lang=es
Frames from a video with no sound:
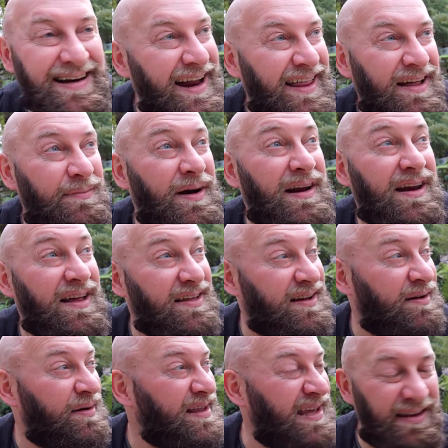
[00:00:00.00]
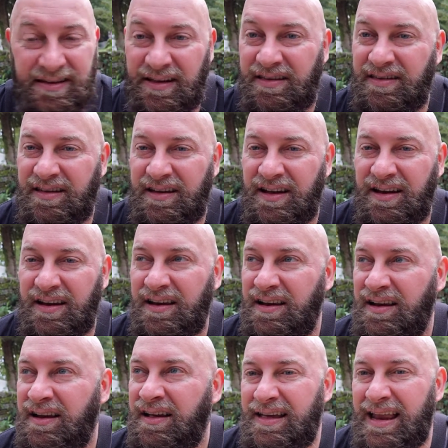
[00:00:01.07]
nada mal las cabañitas y
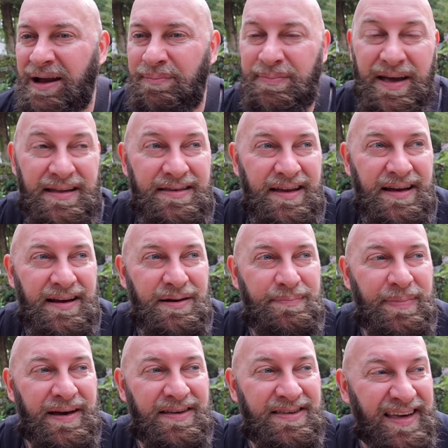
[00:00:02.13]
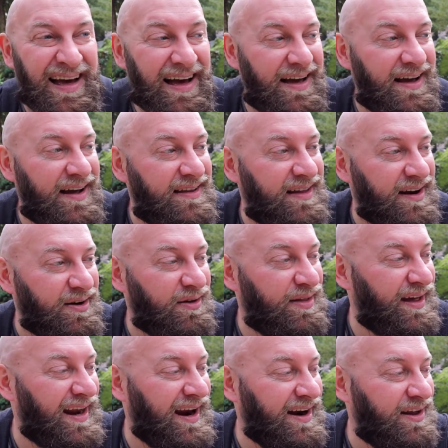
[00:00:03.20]
el, ambiente, el paisaje que te
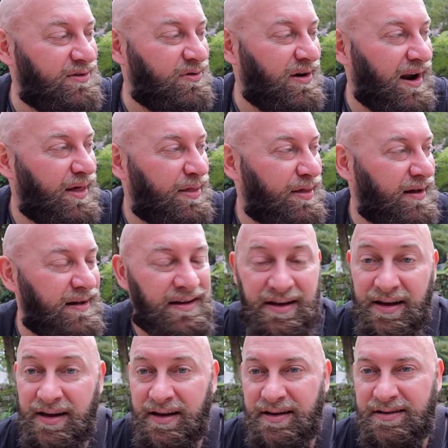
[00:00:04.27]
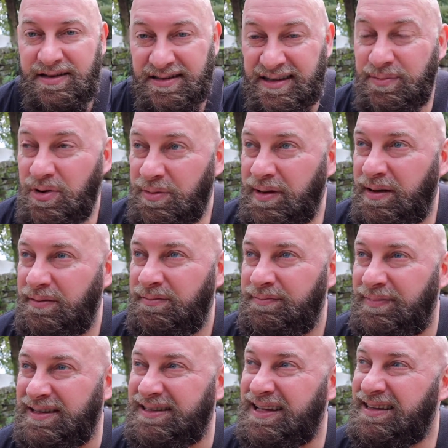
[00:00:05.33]
rodea, la naturaleza. Se está muy bien,
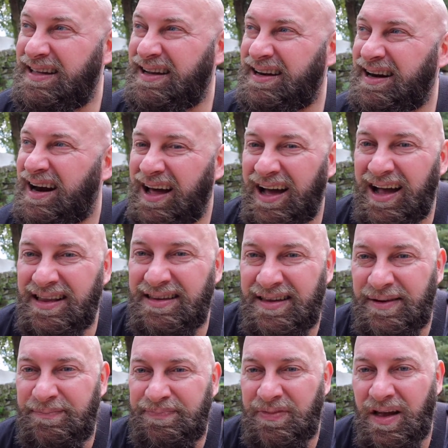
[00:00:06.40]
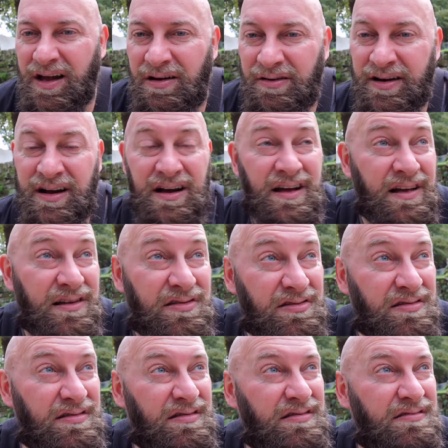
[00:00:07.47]
bastante relajante. Ahora
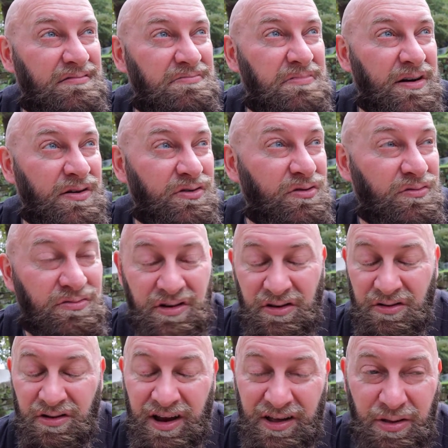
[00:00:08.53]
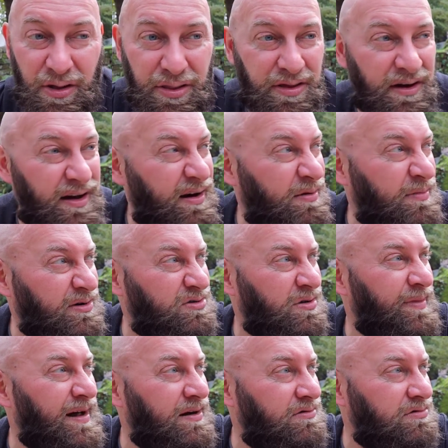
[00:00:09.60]
es bueno, son eh, las 12 creo más
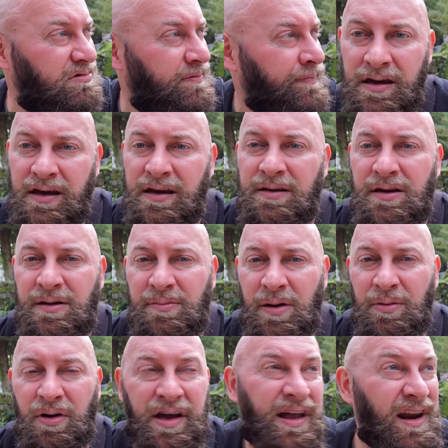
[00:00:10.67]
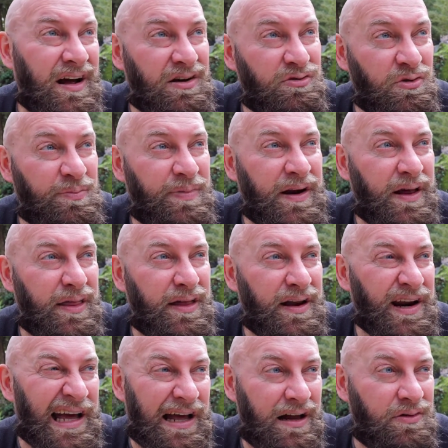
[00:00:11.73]
o menos y me voy a ir al súper a
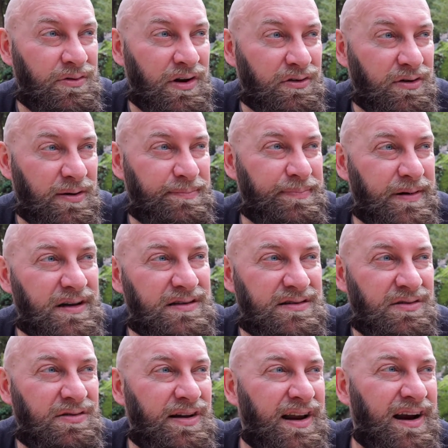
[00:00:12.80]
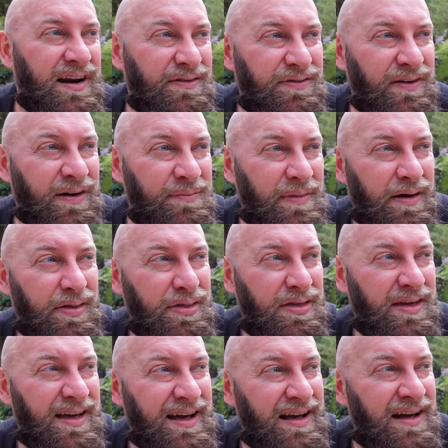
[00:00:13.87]
hacer algunas compras, tengo que ir a la
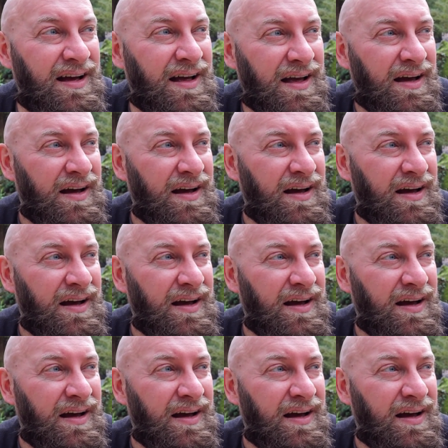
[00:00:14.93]
farmacia,